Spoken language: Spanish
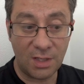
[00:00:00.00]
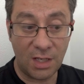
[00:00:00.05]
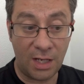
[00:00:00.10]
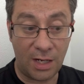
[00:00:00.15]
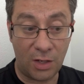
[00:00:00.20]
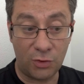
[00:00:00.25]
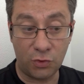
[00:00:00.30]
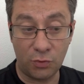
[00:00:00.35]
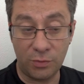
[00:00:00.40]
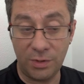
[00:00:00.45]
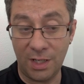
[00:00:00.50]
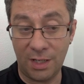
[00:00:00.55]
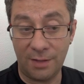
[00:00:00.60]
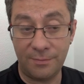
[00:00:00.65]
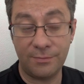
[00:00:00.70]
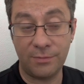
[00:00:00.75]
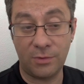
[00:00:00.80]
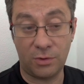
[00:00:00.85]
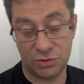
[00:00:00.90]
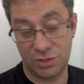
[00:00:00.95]
en autovía,
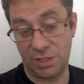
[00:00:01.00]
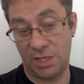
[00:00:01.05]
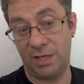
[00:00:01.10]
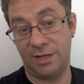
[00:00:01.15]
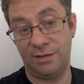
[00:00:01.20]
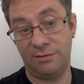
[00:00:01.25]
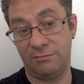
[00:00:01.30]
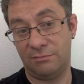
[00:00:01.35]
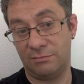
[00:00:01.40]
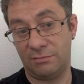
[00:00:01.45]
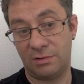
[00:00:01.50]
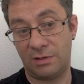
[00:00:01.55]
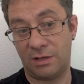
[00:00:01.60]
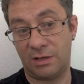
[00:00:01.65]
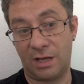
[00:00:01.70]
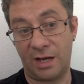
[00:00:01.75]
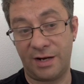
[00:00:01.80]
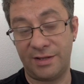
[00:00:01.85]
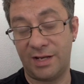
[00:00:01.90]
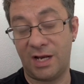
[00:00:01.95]
o sea, en
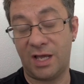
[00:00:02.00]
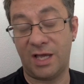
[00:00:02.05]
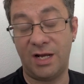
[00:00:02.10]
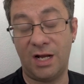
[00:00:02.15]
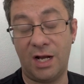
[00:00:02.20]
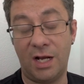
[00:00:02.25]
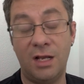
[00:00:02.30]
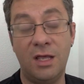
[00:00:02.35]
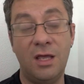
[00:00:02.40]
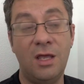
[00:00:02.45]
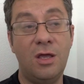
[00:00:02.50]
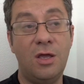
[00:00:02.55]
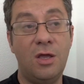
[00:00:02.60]
carretera general,